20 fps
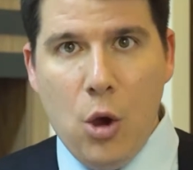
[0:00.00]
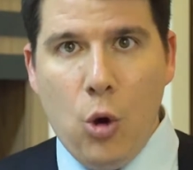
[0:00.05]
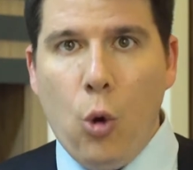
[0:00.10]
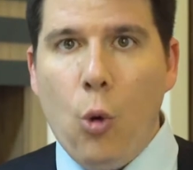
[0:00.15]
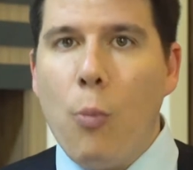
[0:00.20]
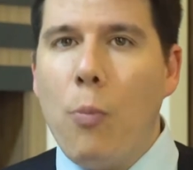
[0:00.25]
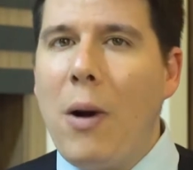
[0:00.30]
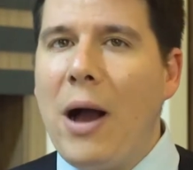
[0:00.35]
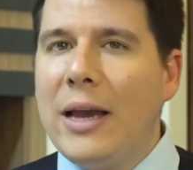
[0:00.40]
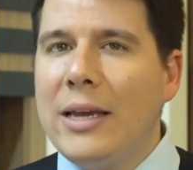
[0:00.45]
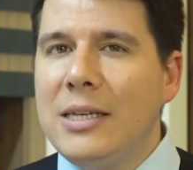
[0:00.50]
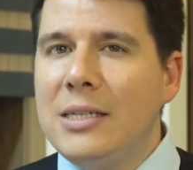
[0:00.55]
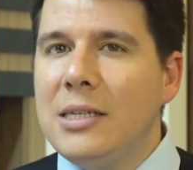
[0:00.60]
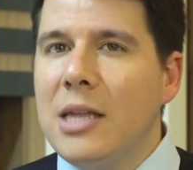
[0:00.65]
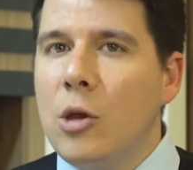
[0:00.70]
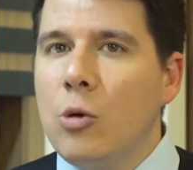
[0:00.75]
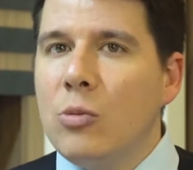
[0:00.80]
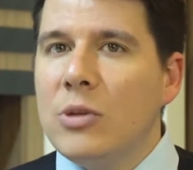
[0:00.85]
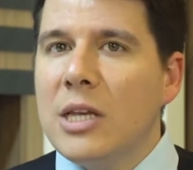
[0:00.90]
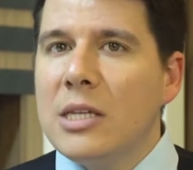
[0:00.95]
O país
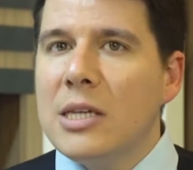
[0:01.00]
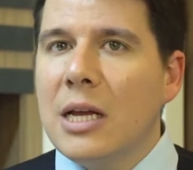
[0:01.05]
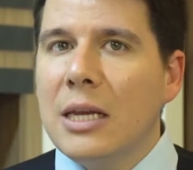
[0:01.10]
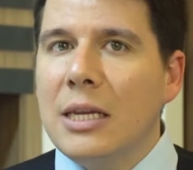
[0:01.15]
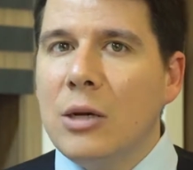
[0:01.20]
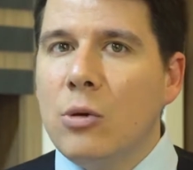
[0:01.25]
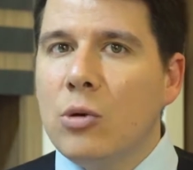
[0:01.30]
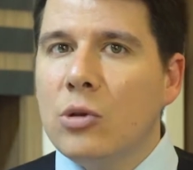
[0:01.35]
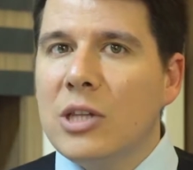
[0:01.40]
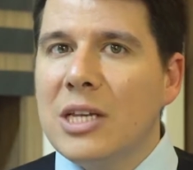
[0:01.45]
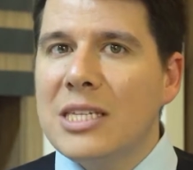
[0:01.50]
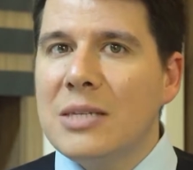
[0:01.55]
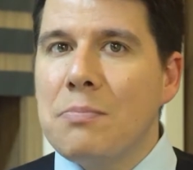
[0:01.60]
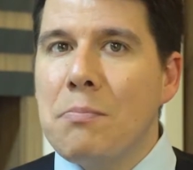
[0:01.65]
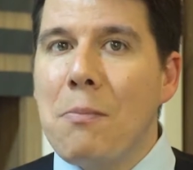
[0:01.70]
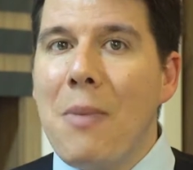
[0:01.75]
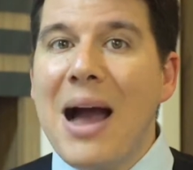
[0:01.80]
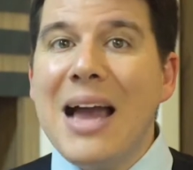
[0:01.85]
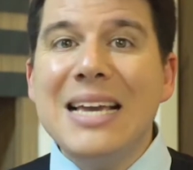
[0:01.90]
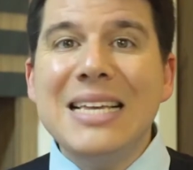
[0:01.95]
tem uma das alíquotas
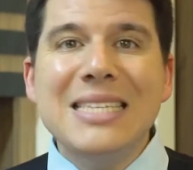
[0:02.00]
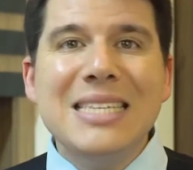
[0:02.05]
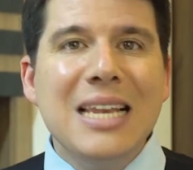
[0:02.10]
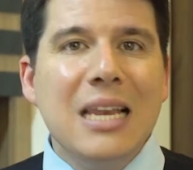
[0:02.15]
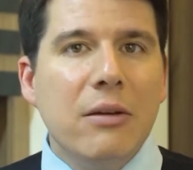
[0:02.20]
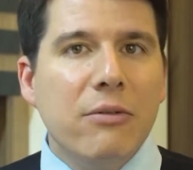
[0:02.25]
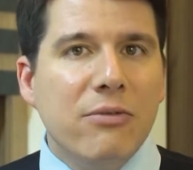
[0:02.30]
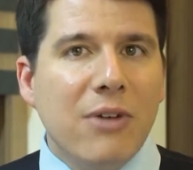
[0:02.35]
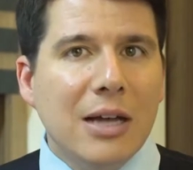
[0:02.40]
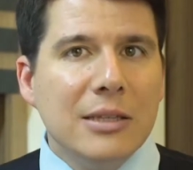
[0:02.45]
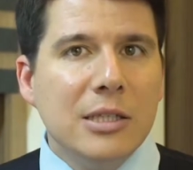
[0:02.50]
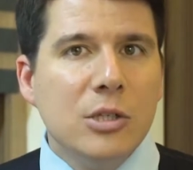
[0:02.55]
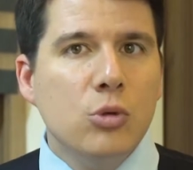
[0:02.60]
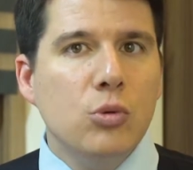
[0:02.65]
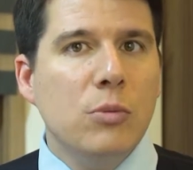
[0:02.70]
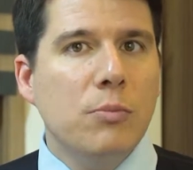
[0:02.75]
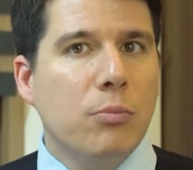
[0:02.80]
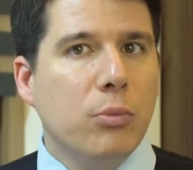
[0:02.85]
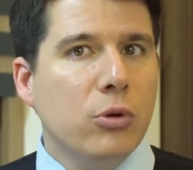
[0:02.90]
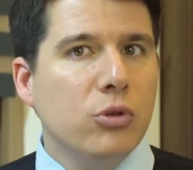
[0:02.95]
mais elevadas
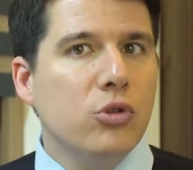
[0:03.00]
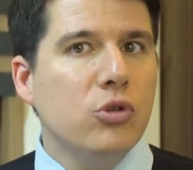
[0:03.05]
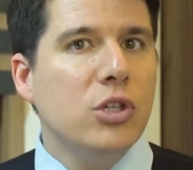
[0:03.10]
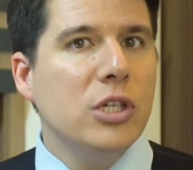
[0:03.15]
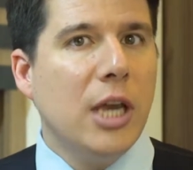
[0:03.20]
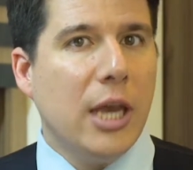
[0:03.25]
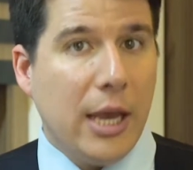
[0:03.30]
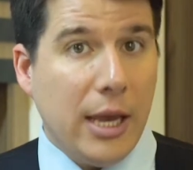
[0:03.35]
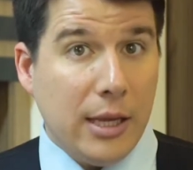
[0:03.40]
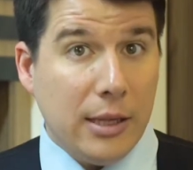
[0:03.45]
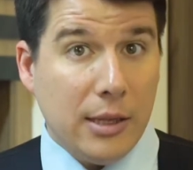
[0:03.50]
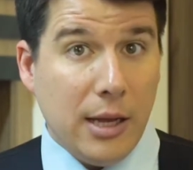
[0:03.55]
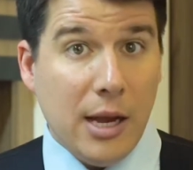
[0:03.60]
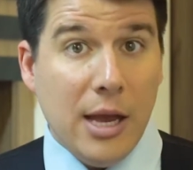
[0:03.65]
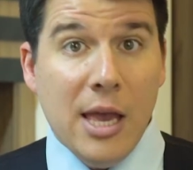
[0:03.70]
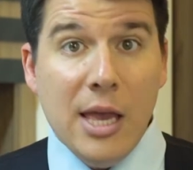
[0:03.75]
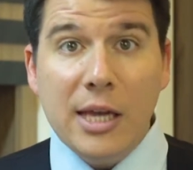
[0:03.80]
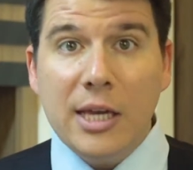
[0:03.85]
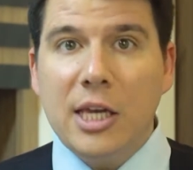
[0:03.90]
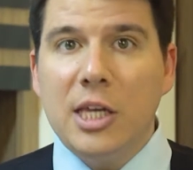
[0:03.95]
do imposto de
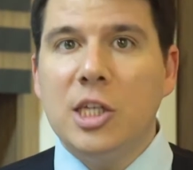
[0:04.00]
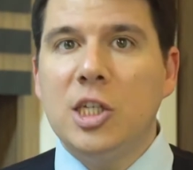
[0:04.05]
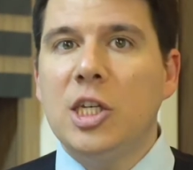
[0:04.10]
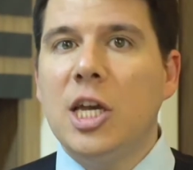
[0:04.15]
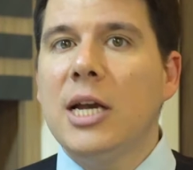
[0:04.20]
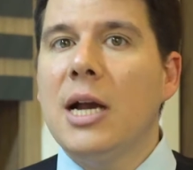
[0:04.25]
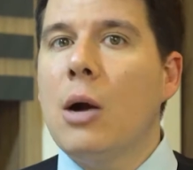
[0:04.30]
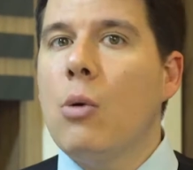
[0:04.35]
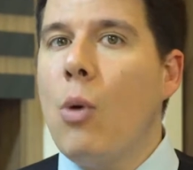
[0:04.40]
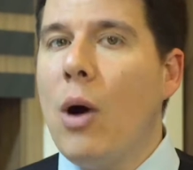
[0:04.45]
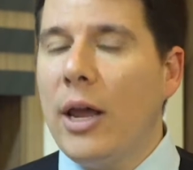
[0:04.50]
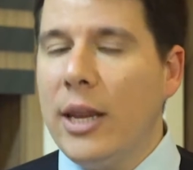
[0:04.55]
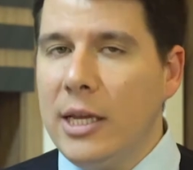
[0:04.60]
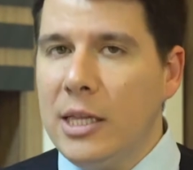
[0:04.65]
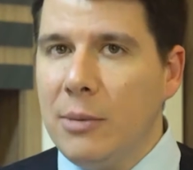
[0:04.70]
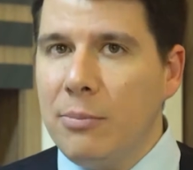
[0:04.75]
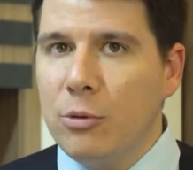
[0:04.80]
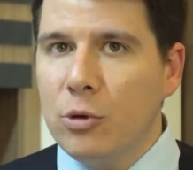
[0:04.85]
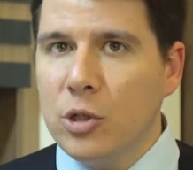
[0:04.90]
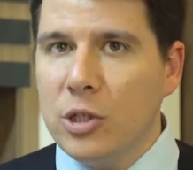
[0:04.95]
renda, que chega a
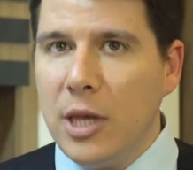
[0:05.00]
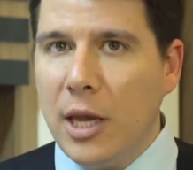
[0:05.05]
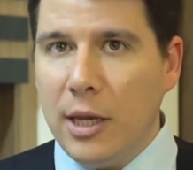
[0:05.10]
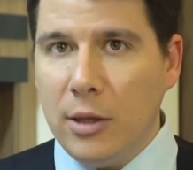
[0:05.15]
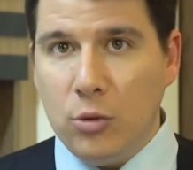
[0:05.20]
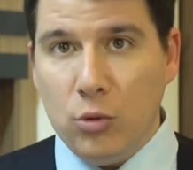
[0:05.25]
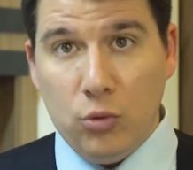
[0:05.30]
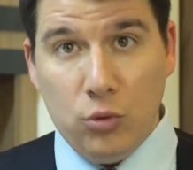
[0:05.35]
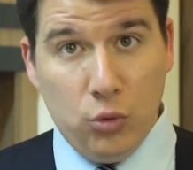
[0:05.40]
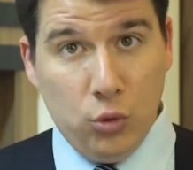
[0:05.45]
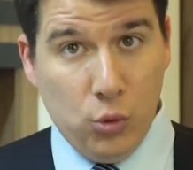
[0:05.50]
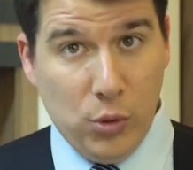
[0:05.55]
40%.